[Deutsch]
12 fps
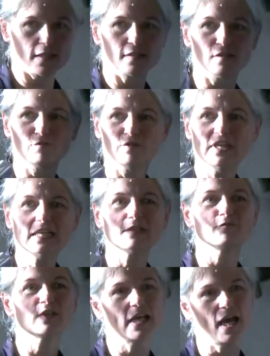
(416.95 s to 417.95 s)
das sind viele,
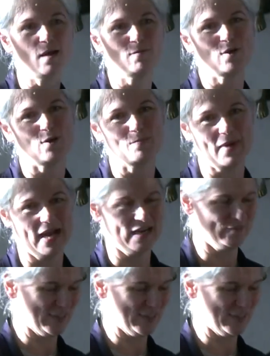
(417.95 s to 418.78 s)
von daher bekommen alle